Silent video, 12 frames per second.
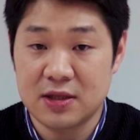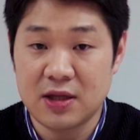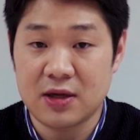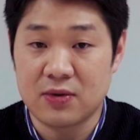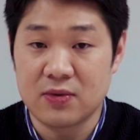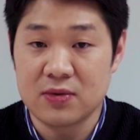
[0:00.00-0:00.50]

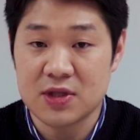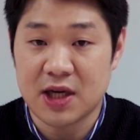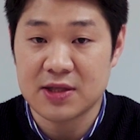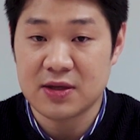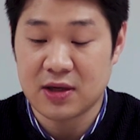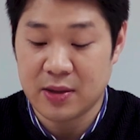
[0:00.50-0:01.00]
그대로
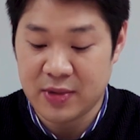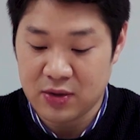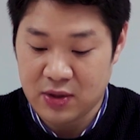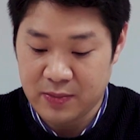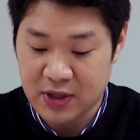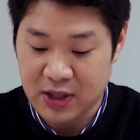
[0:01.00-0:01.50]
작성하면
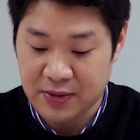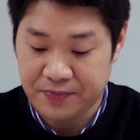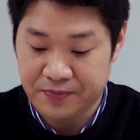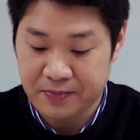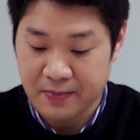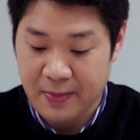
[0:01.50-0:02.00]
됩니다.
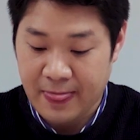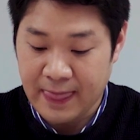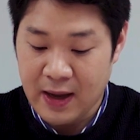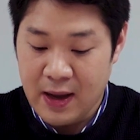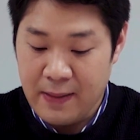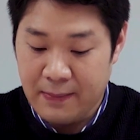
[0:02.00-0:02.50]

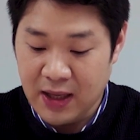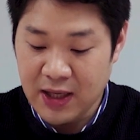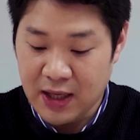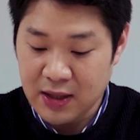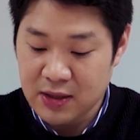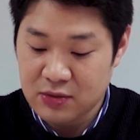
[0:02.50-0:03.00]

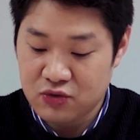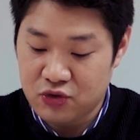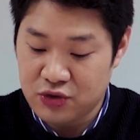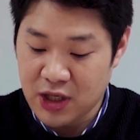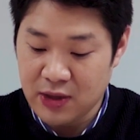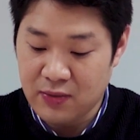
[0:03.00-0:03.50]
만약
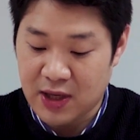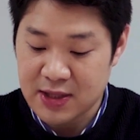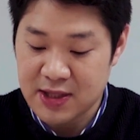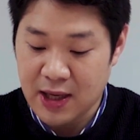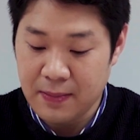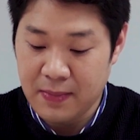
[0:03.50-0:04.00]
주장과
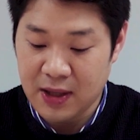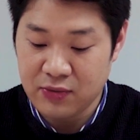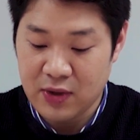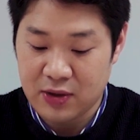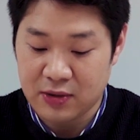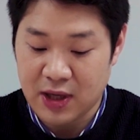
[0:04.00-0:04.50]

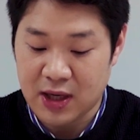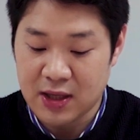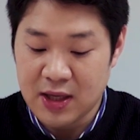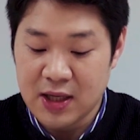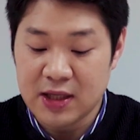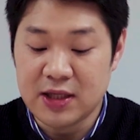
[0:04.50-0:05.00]

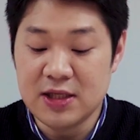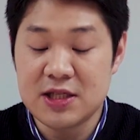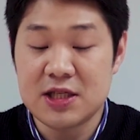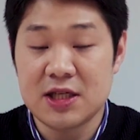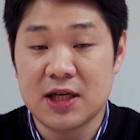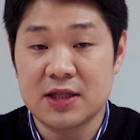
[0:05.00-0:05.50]
상반되거나
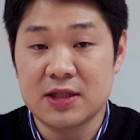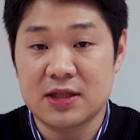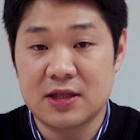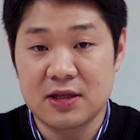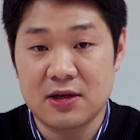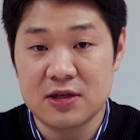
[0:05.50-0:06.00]
일치하는
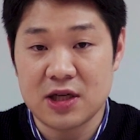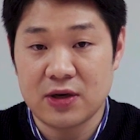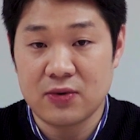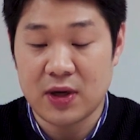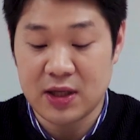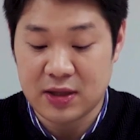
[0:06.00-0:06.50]
근거
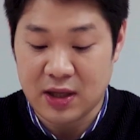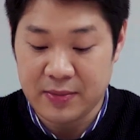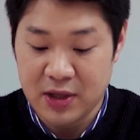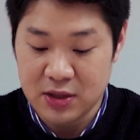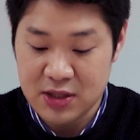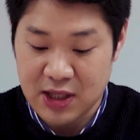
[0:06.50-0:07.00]
자료가
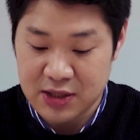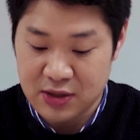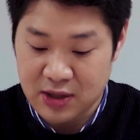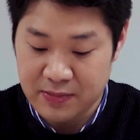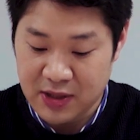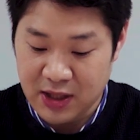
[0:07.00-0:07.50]
있다면
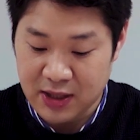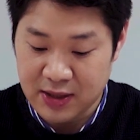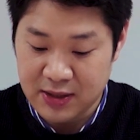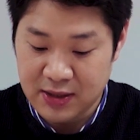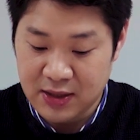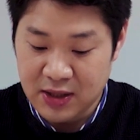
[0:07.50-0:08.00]
작성합니다.
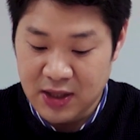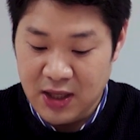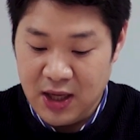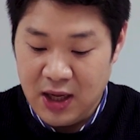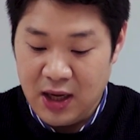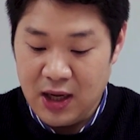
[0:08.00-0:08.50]

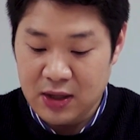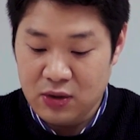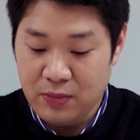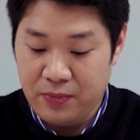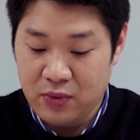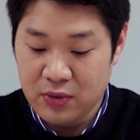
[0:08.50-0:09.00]

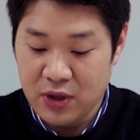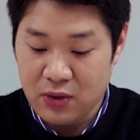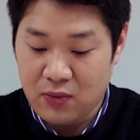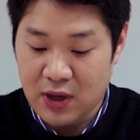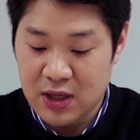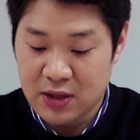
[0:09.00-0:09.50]
학교
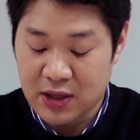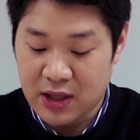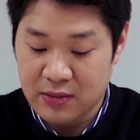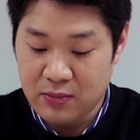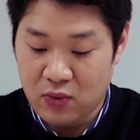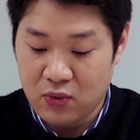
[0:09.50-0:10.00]
폭력
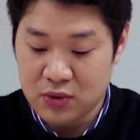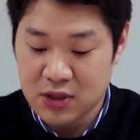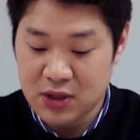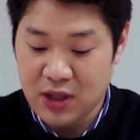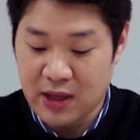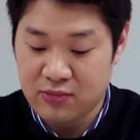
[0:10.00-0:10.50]
관련한
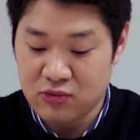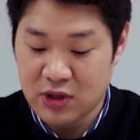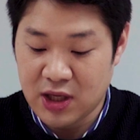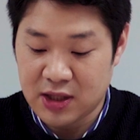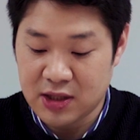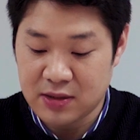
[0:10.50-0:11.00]
모든 내부
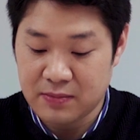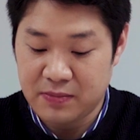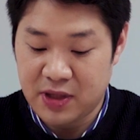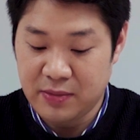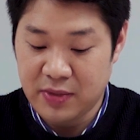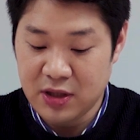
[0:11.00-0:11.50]
기한은
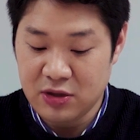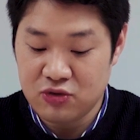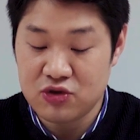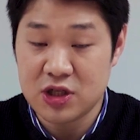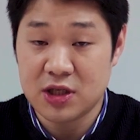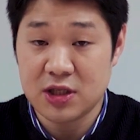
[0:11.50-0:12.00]
비밀
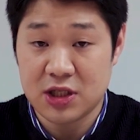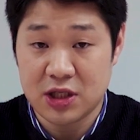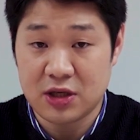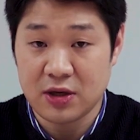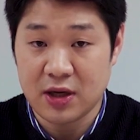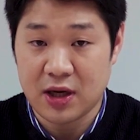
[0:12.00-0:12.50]
유지를
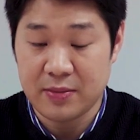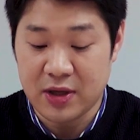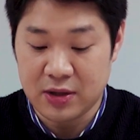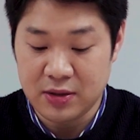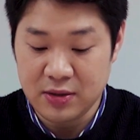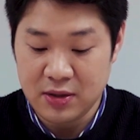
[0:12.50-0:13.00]
지켜야
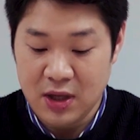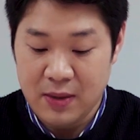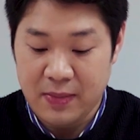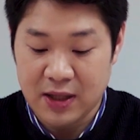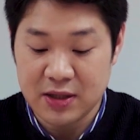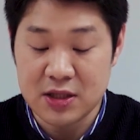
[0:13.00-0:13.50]
하며
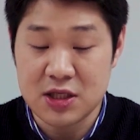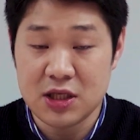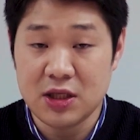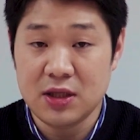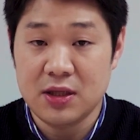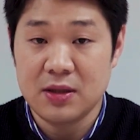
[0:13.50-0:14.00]

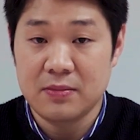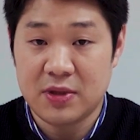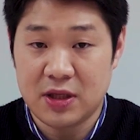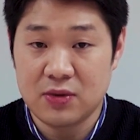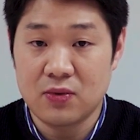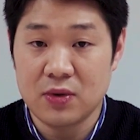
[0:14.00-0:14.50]
반드시
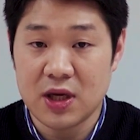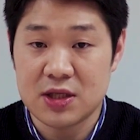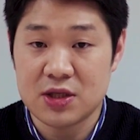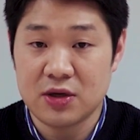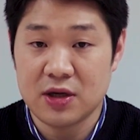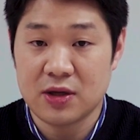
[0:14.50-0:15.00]
비공개
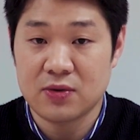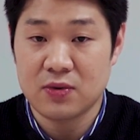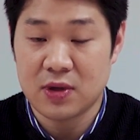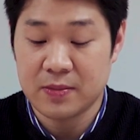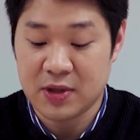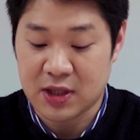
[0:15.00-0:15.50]

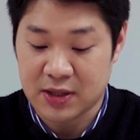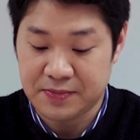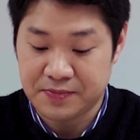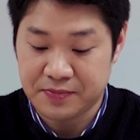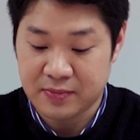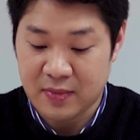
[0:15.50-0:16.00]
처리하도록 합니다.
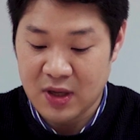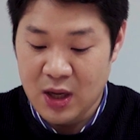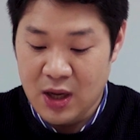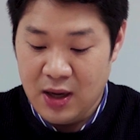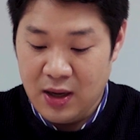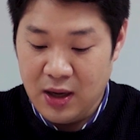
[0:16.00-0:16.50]

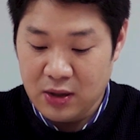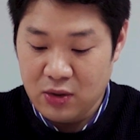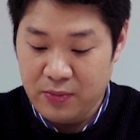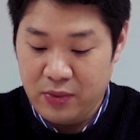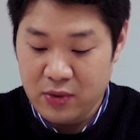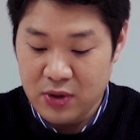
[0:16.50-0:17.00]

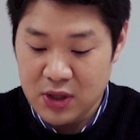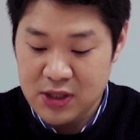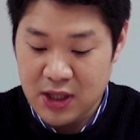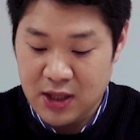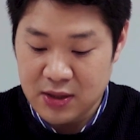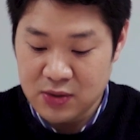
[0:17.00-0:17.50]
학교 폭력
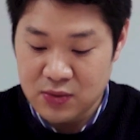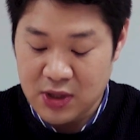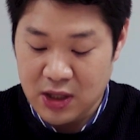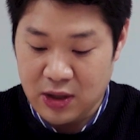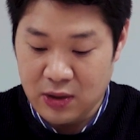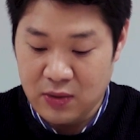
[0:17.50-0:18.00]
사안
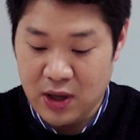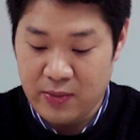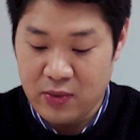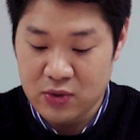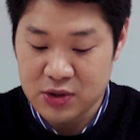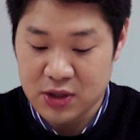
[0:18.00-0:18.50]
조사 결과
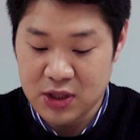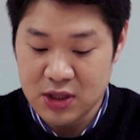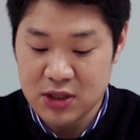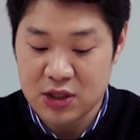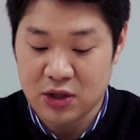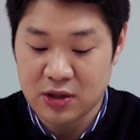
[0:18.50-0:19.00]

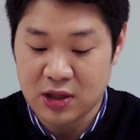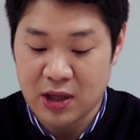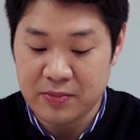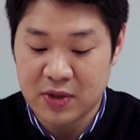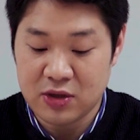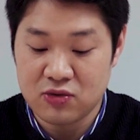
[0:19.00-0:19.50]
보고서는
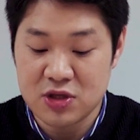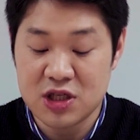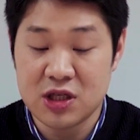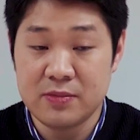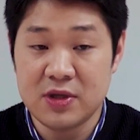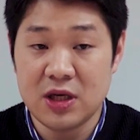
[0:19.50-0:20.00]
전담기구
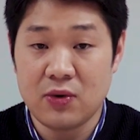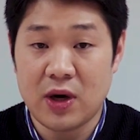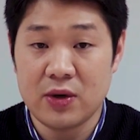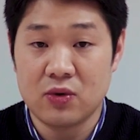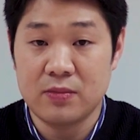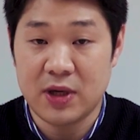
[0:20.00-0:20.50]
심의
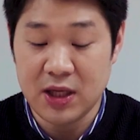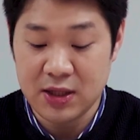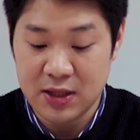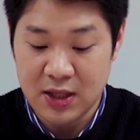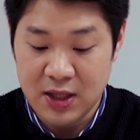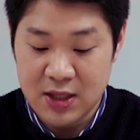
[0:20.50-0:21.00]
활용
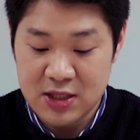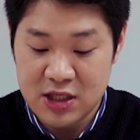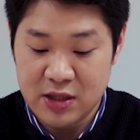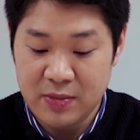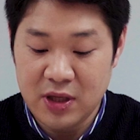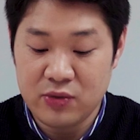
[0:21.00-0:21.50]
및
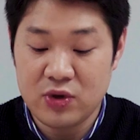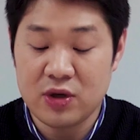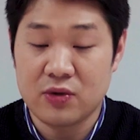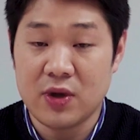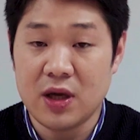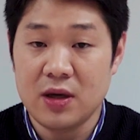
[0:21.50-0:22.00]

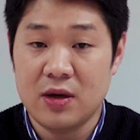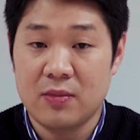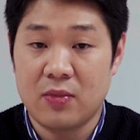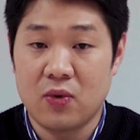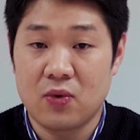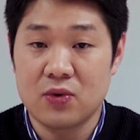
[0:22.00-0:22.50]
심의위원회
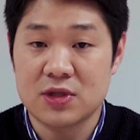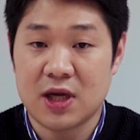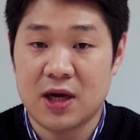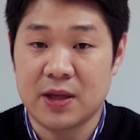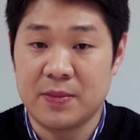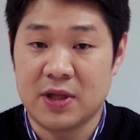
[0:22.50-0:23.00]
보고
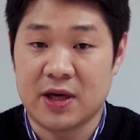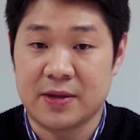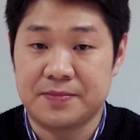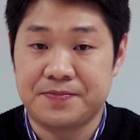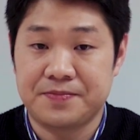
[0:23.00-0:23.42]
사항입니다.